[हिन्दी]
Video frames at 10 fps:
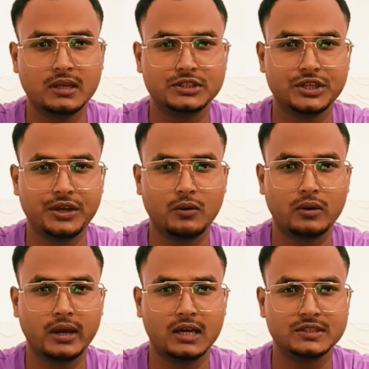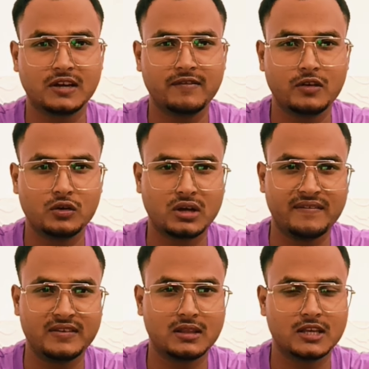अच्छी होंगे आज का ब्लॉग
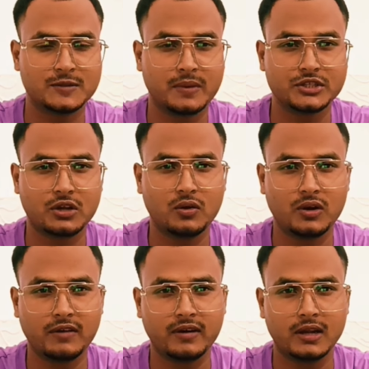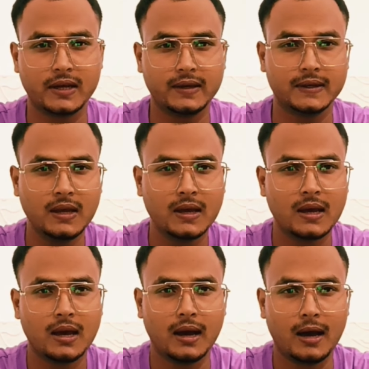काफ़ी ज़्यादा स्पेशल होने वाला है
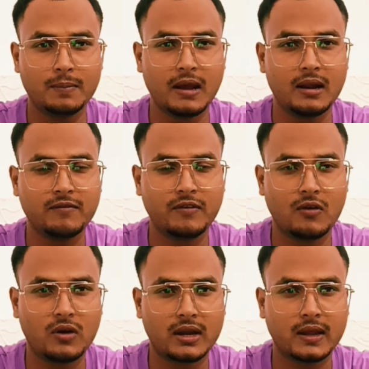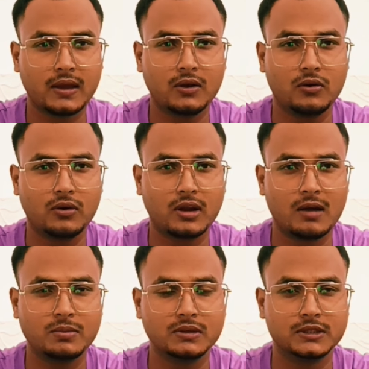आप नए नए ब्लॉगर हैं और
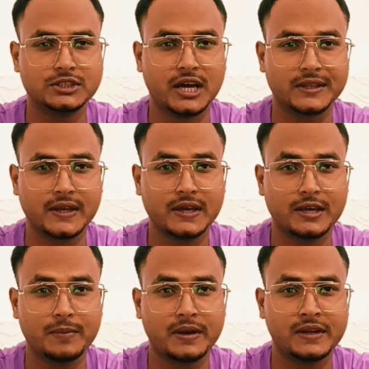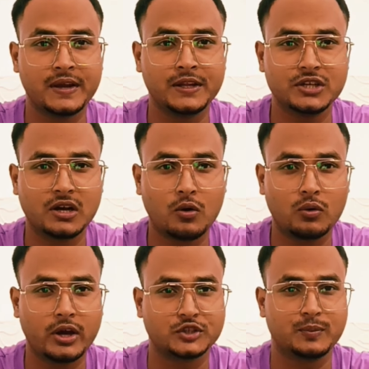आप चाहते हैं कि मैं नई नई जगहों
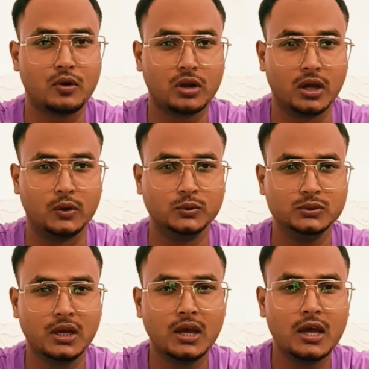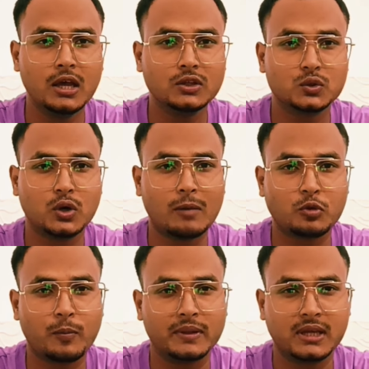को एक्सप्लोर करूं तो
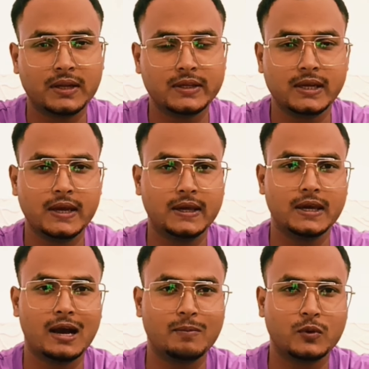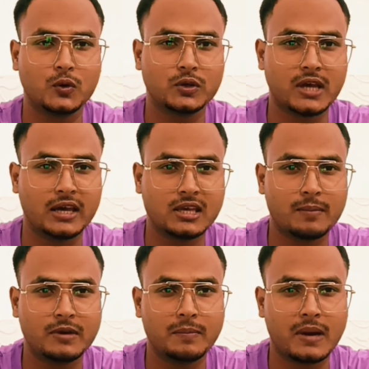आपको पता नहीं है कि आपको क्या क्या
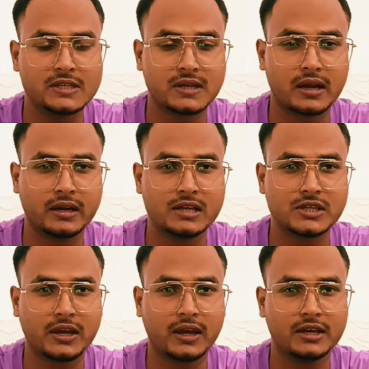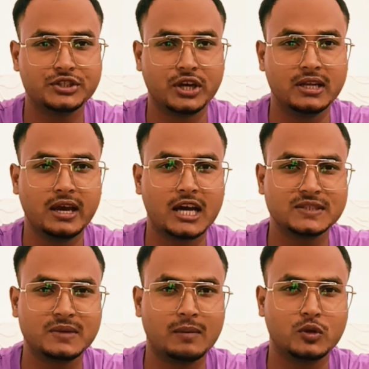अपने पास रखना चाहिए चलिए आज
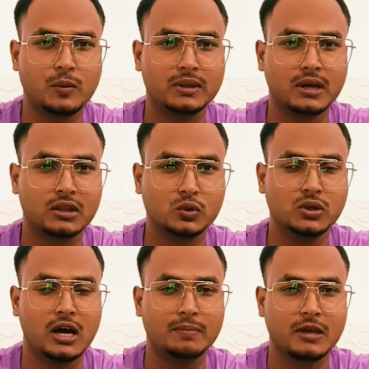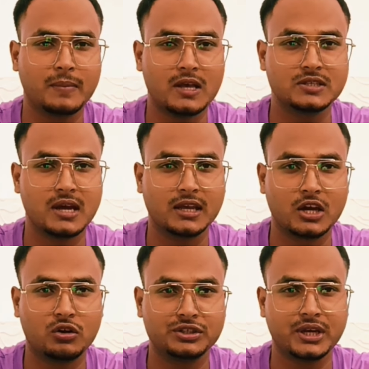मैं आपको बताता हूँ आपके पास क्या
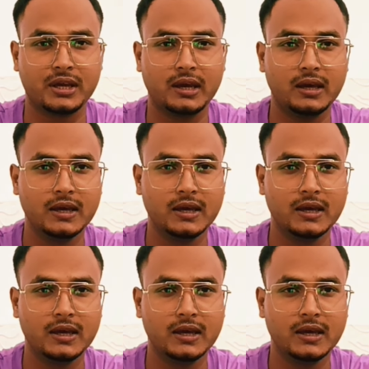क्या होना चाहिए